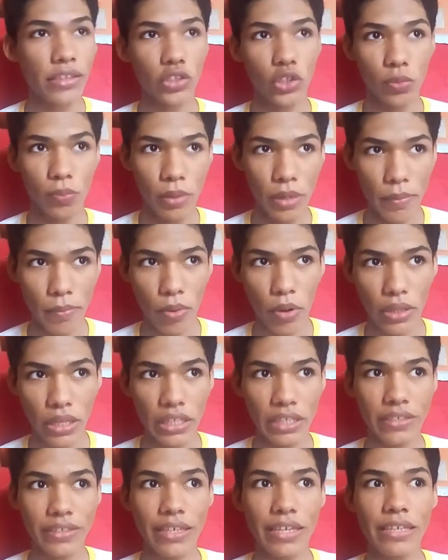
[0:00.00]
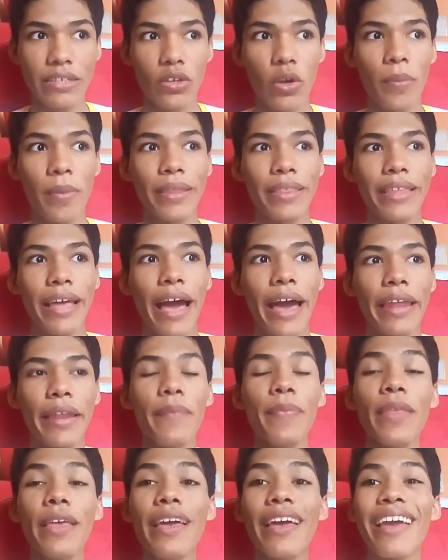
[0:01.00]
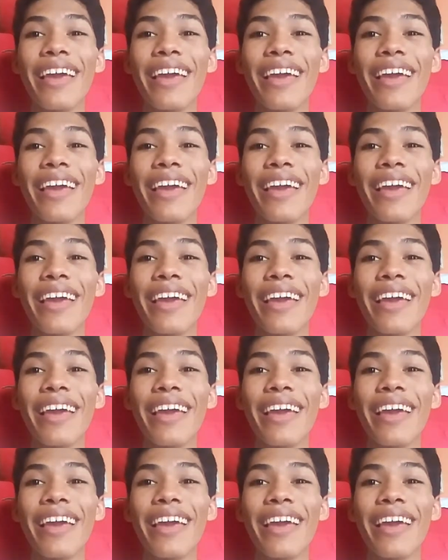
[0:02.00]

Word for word: É super importante vocês comentarem.